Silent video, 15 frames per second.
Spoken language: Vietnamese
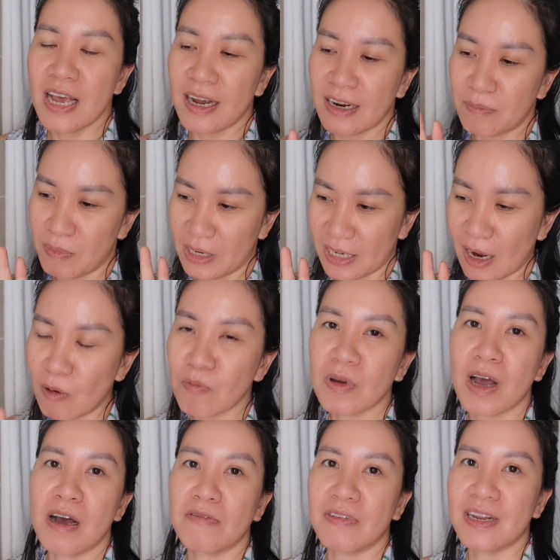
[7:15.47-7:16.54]
mình không
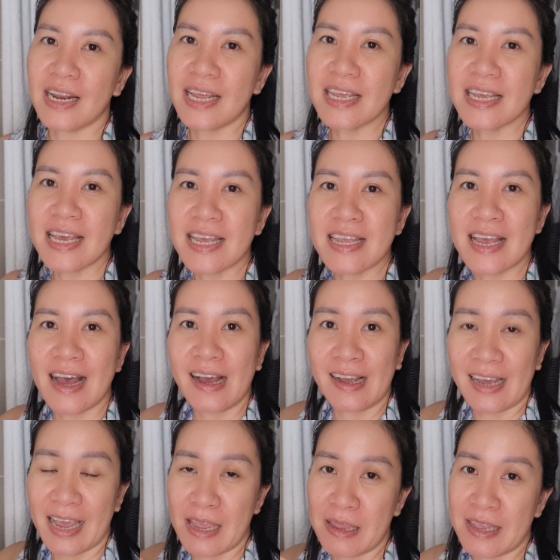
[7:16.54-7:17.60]
cần phải lấy cái
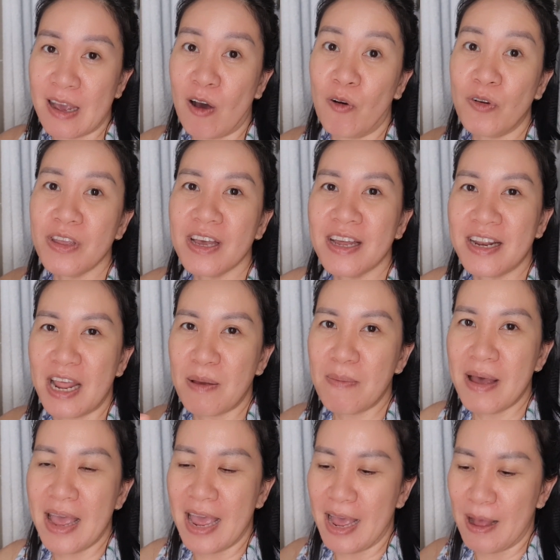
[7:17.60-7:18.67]
cây chổi á, để mà